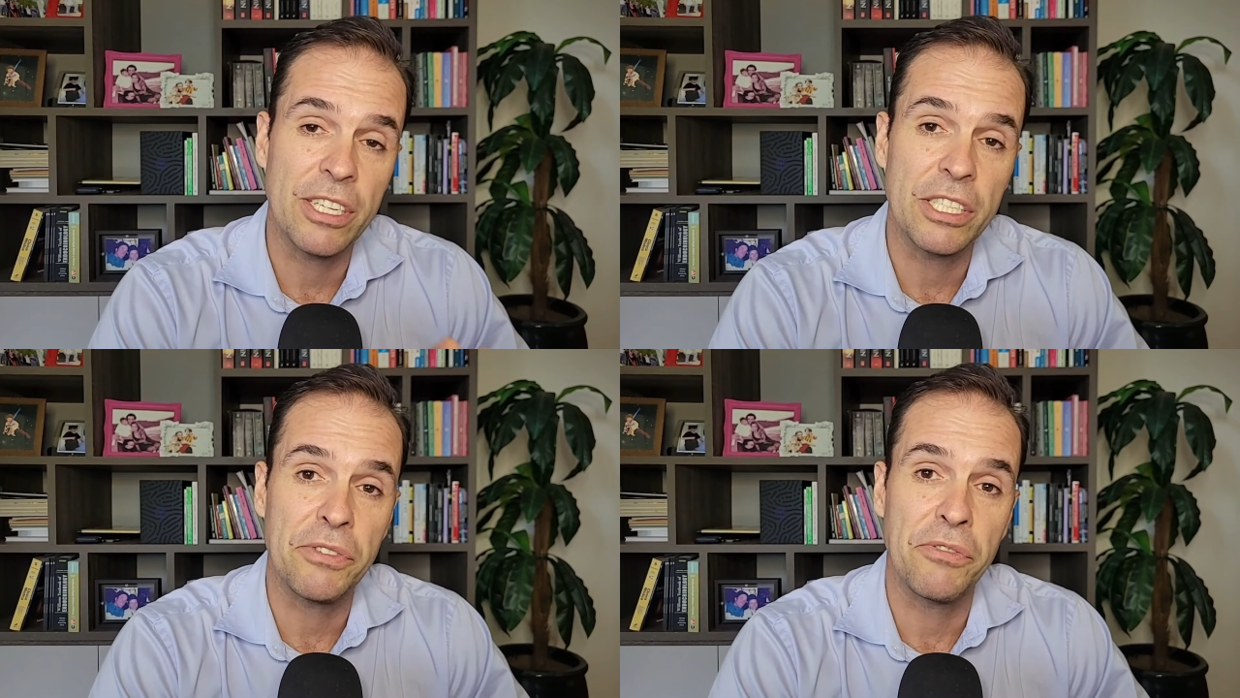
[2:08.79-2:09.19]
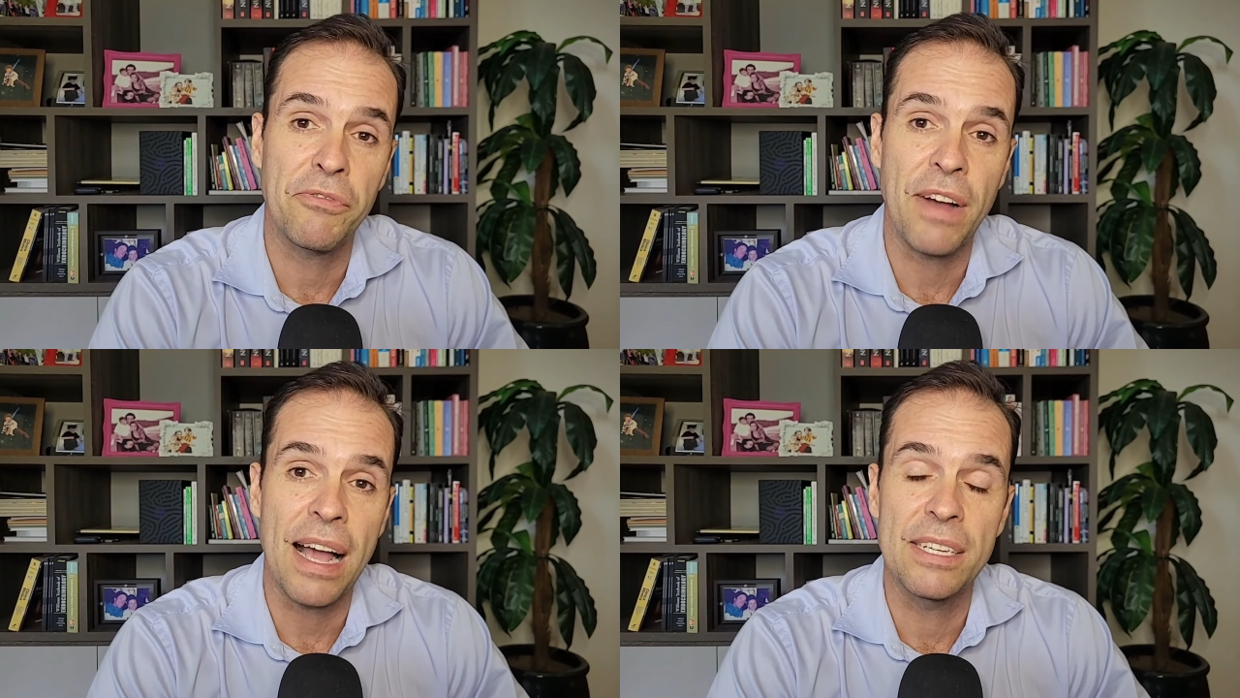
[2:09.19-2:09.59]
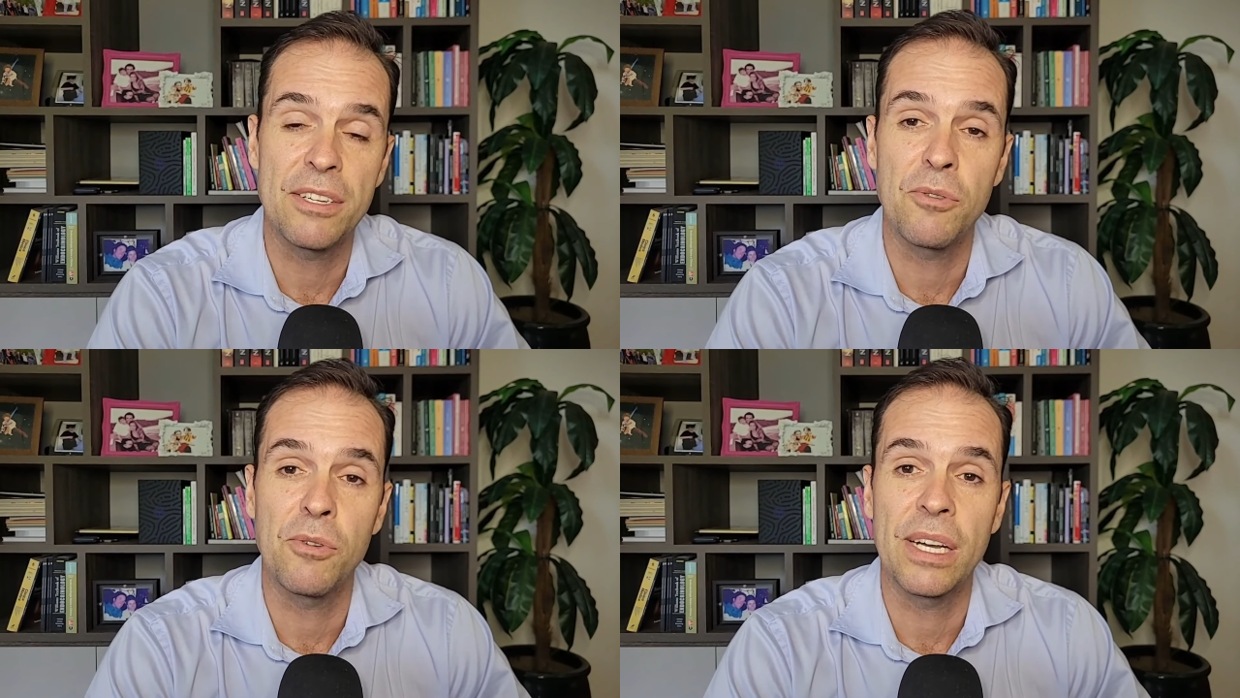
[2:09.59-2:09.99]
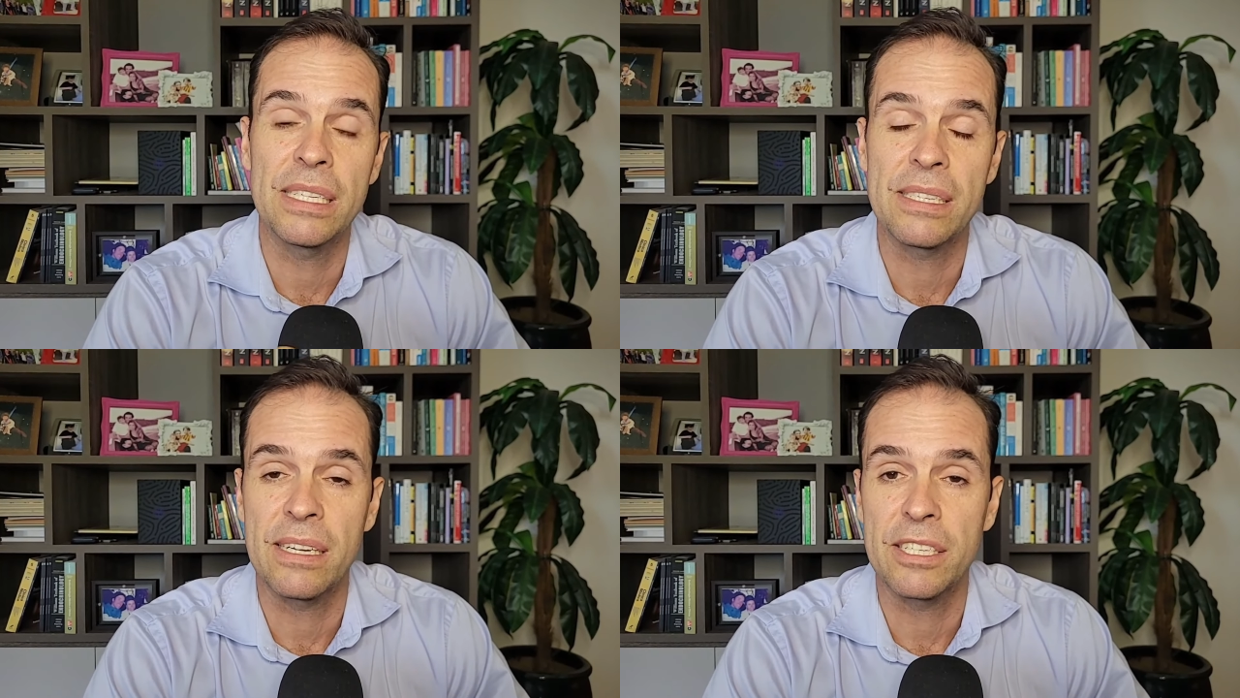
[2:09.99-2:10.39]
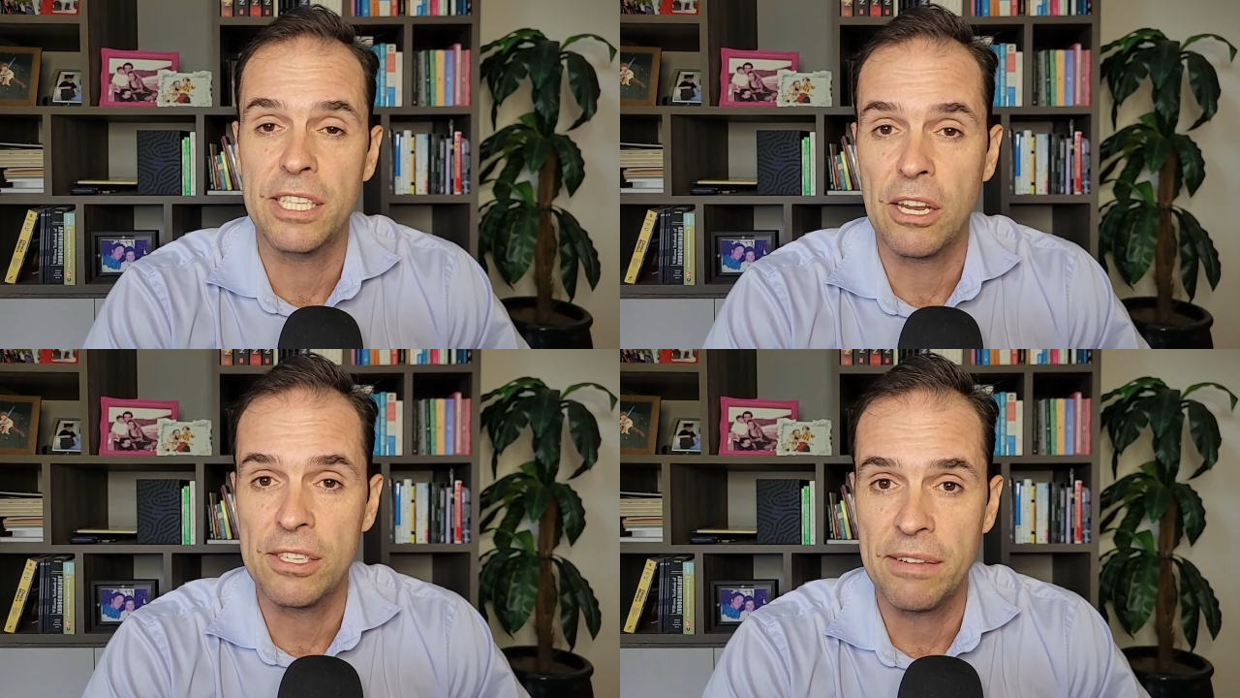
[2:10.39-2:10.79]
gente faz com o restante
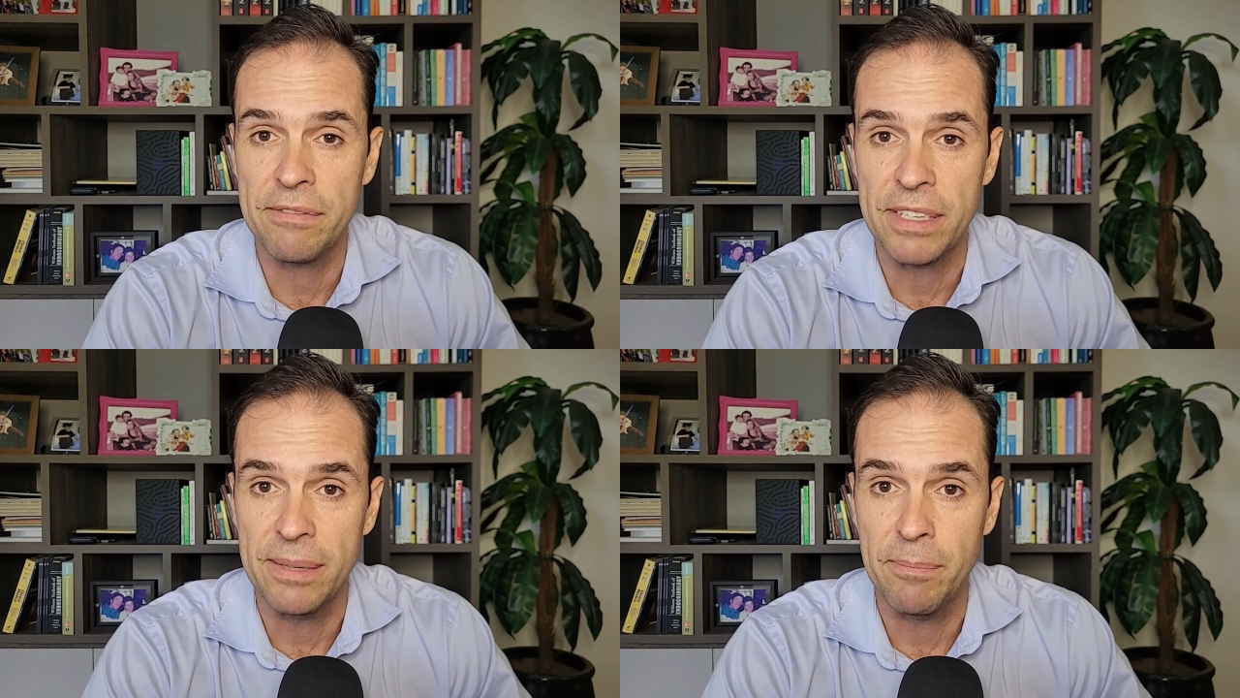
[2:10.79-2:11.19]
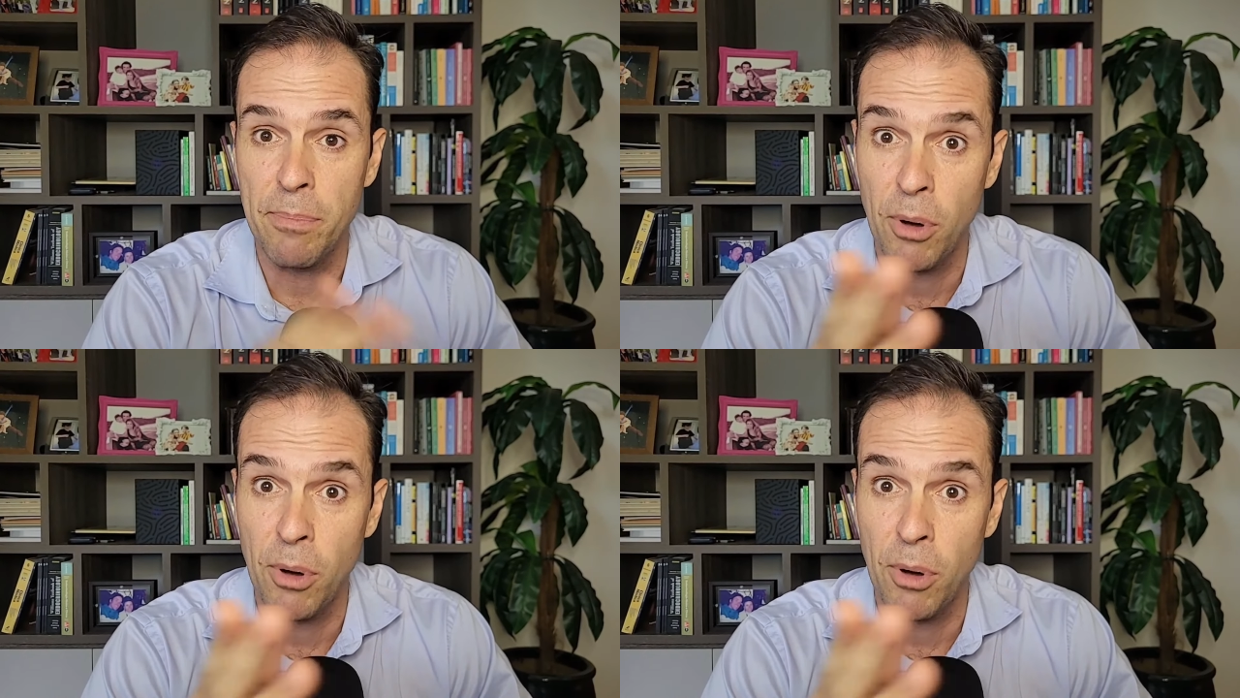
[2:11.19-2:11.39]
da nossa vida.